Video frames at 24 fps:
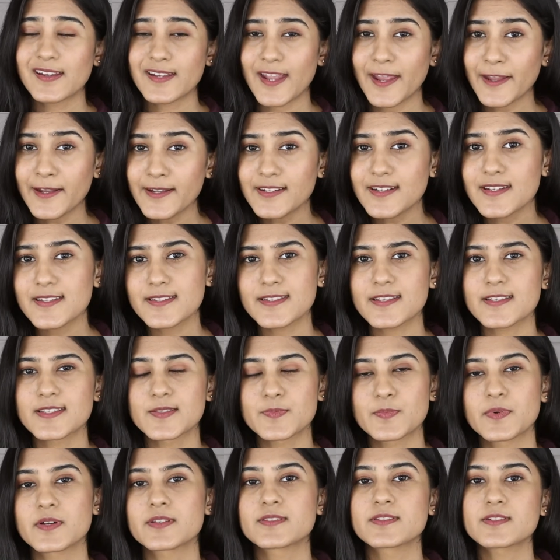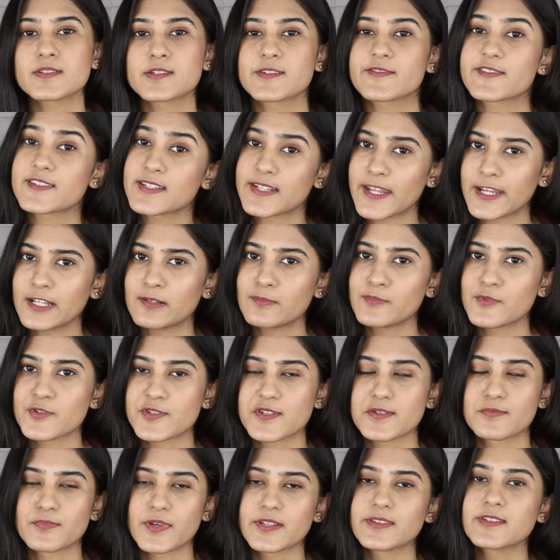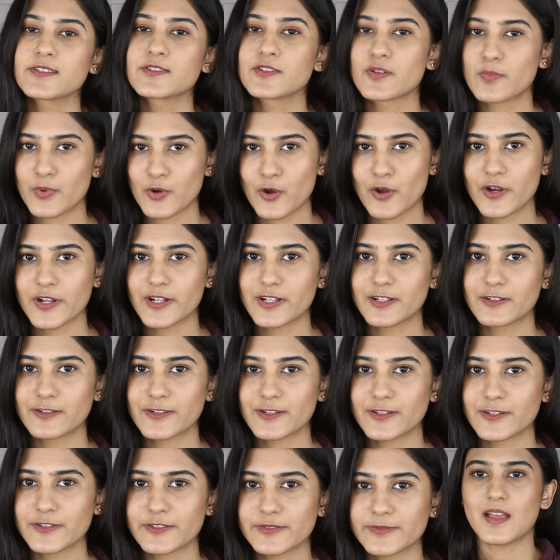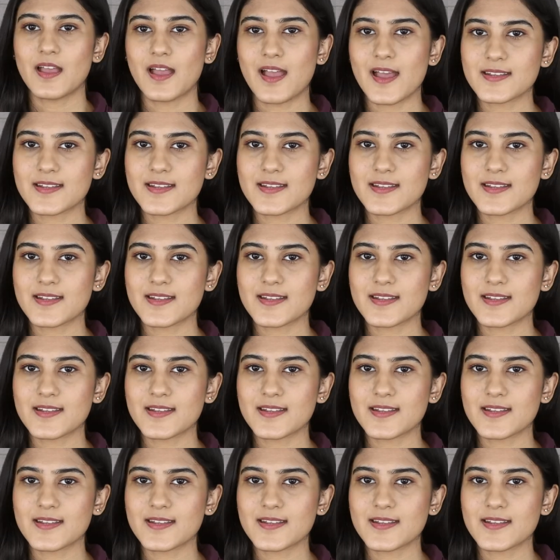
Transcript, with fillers: நைன்டி சிக்ஸ் பர்சன்ட் ஆஃப் ஸ்னெயில் மியூசின் வந்து இந்த ப்ராடக்ட்டில் இருக்குது